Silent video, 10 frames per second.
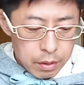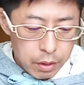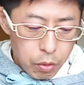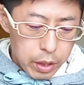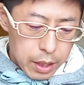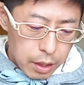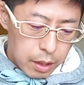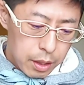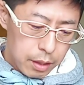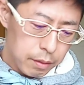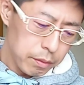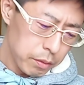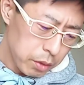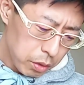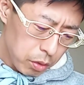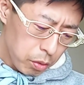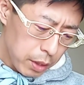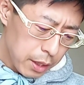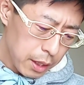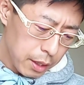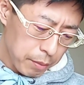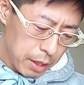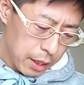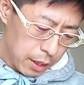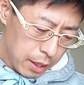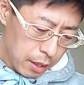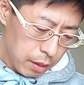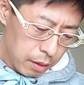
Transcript: で、これがね、そうなってきた場合ね、